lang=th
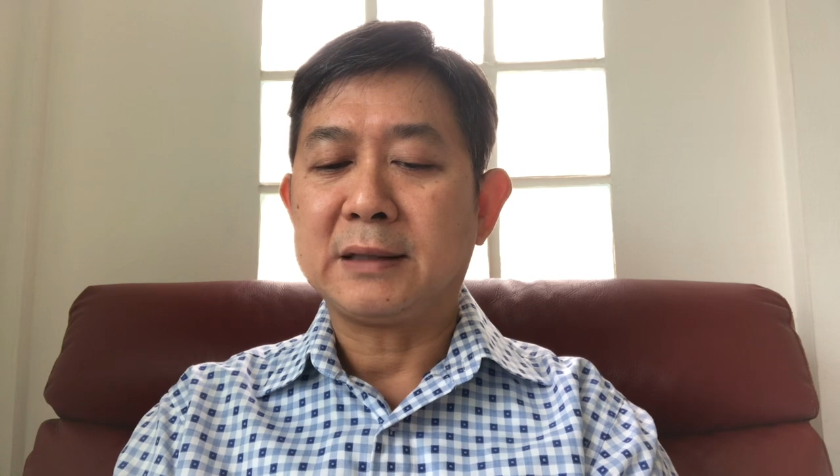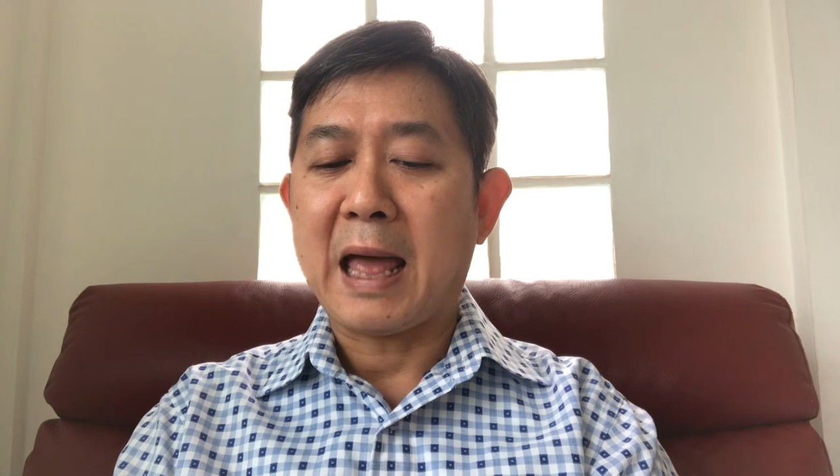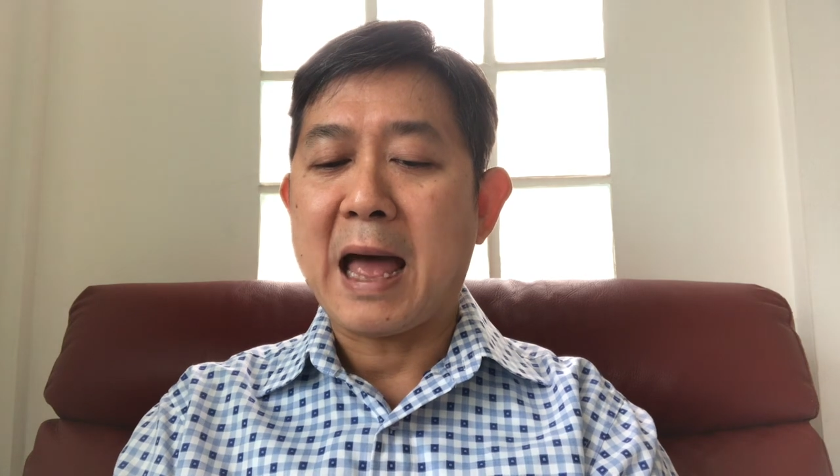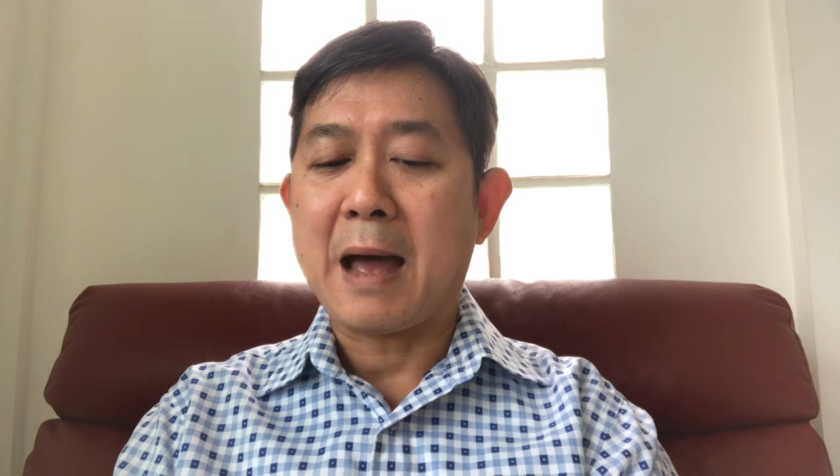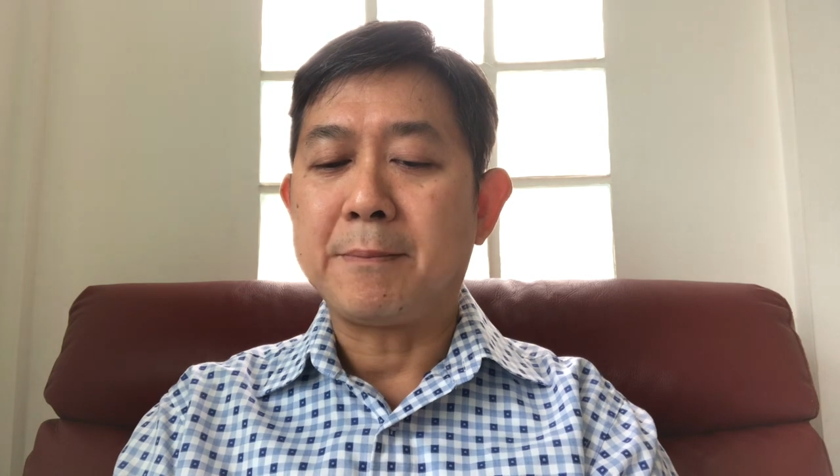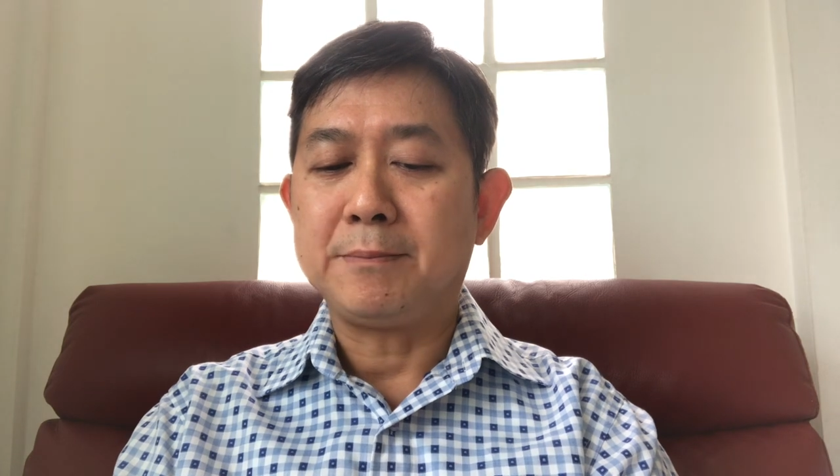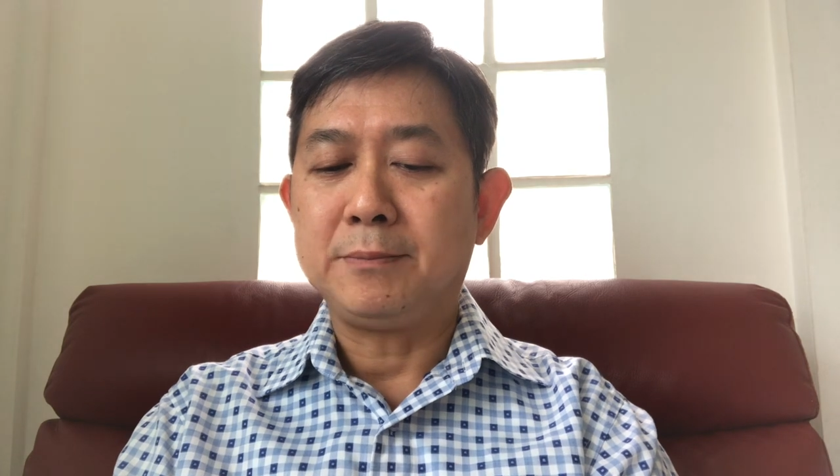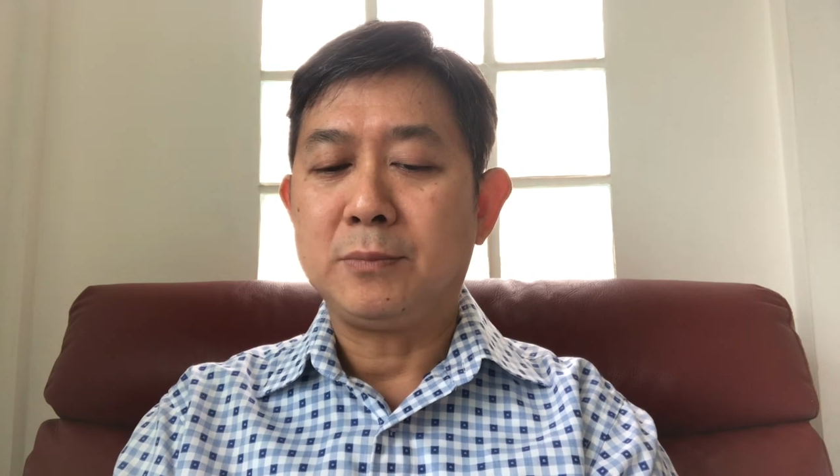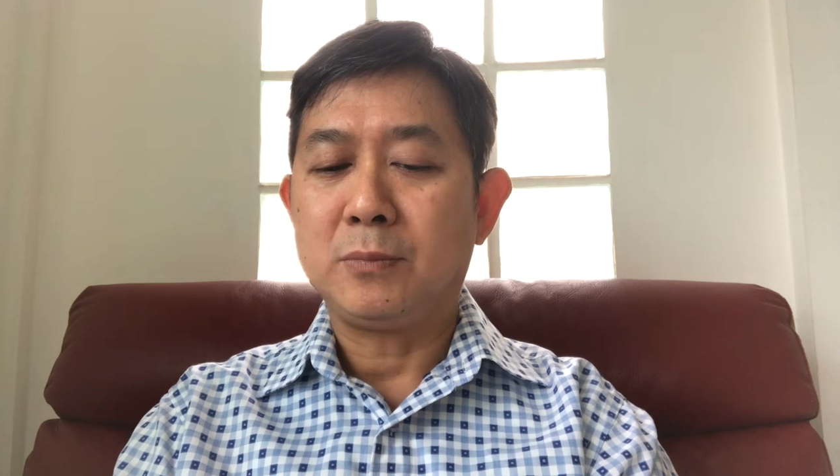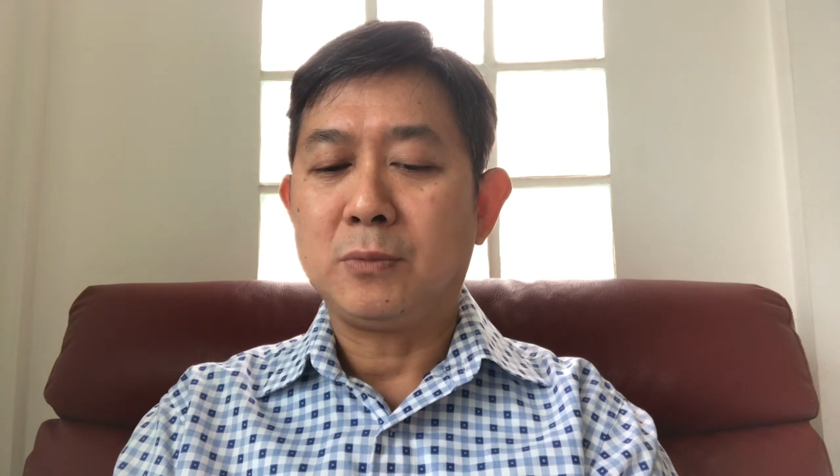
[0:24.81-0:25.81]
ตาม
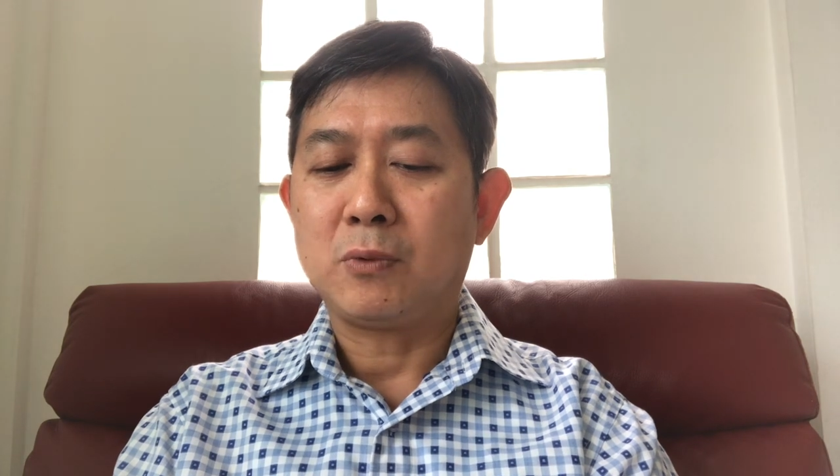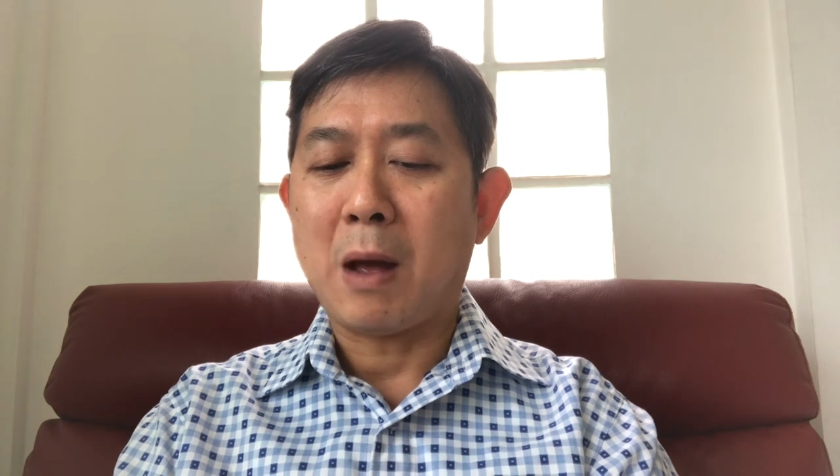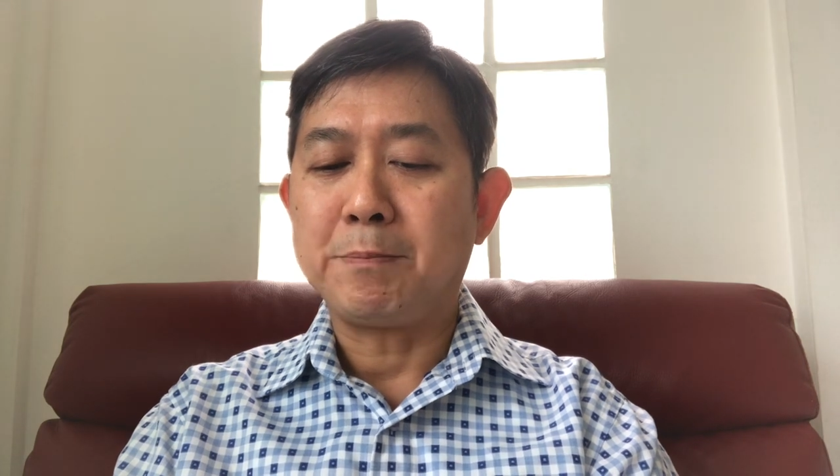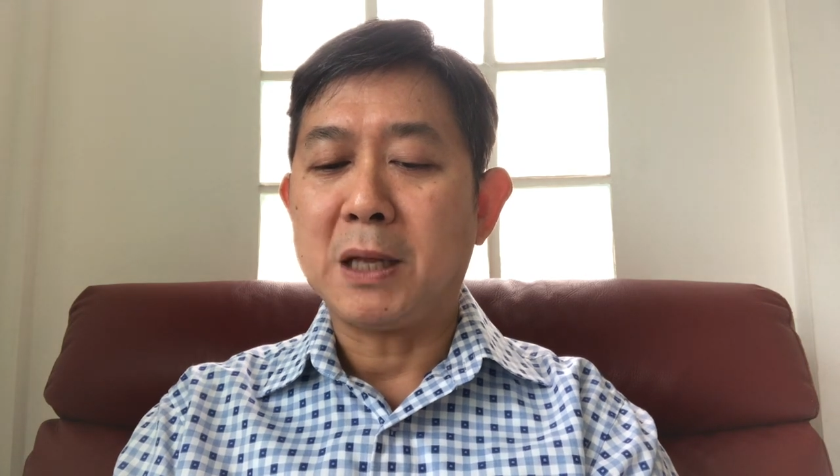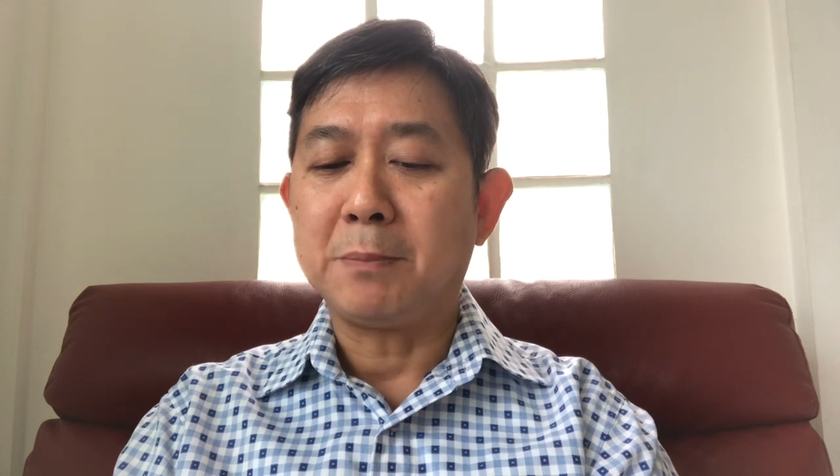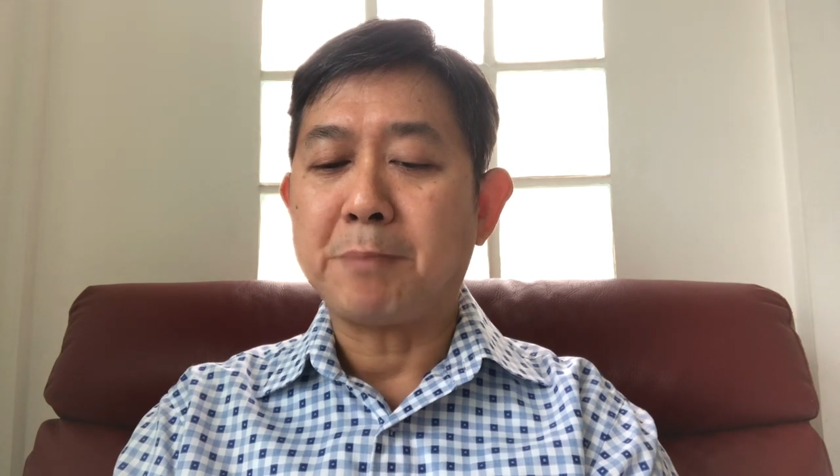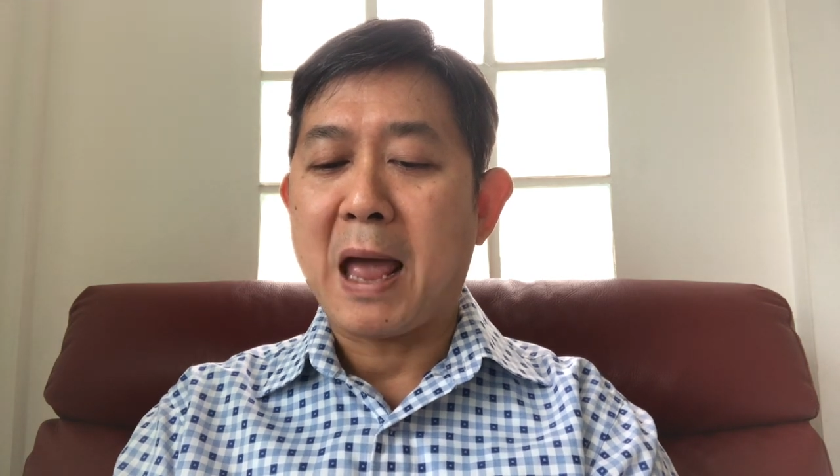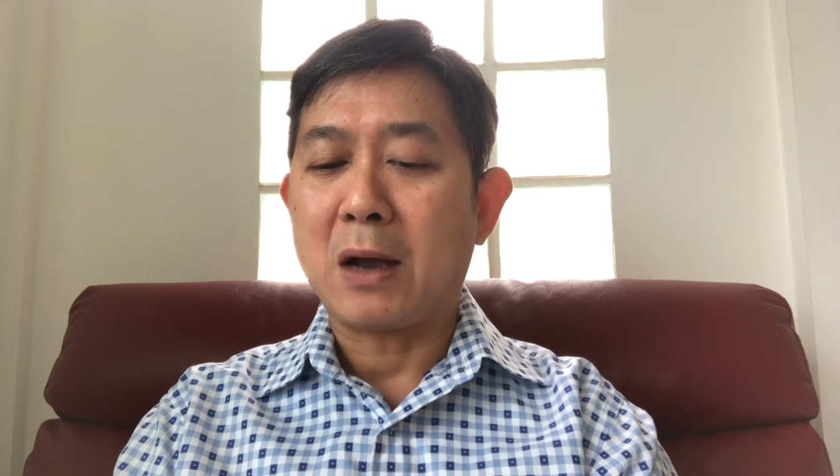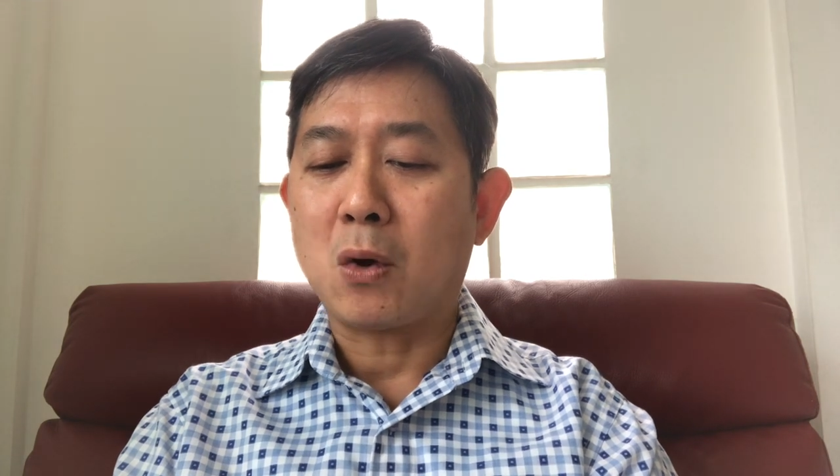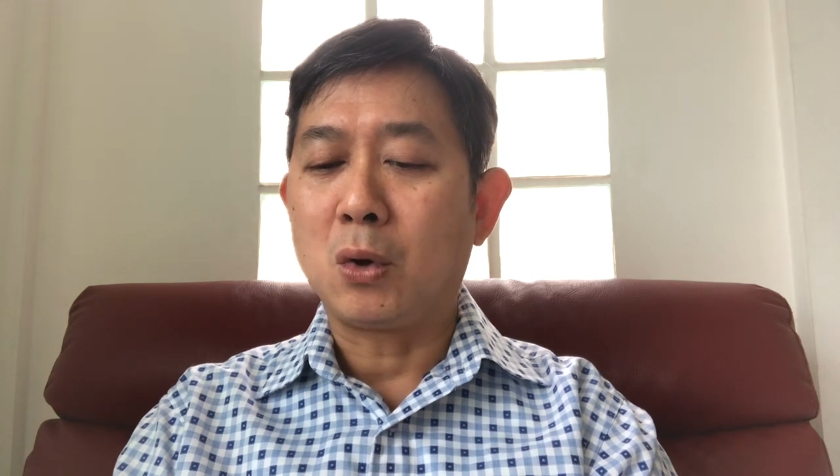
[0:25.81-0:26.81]
ความเปลี่ยนแปลง
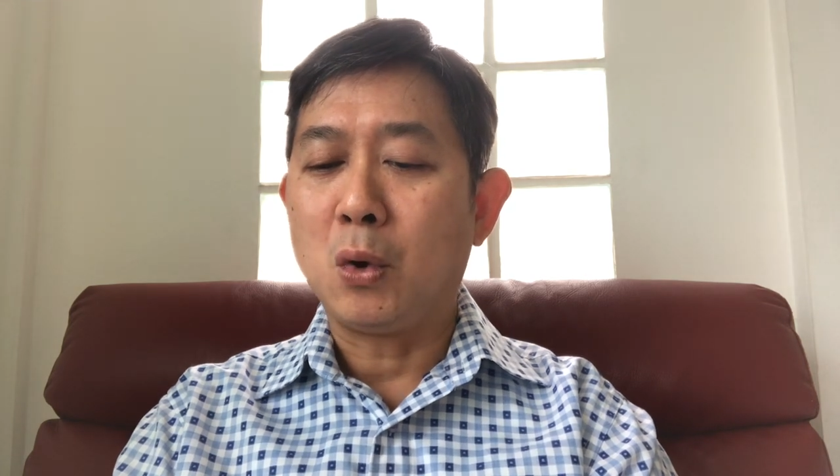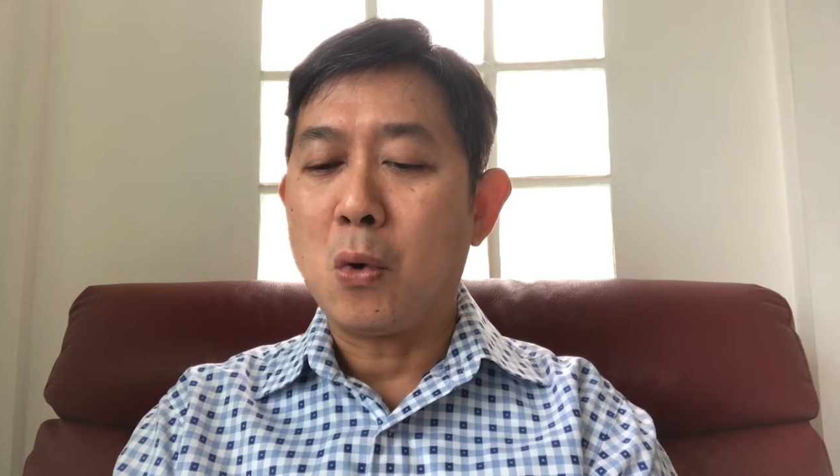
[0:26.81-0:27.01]
ของโล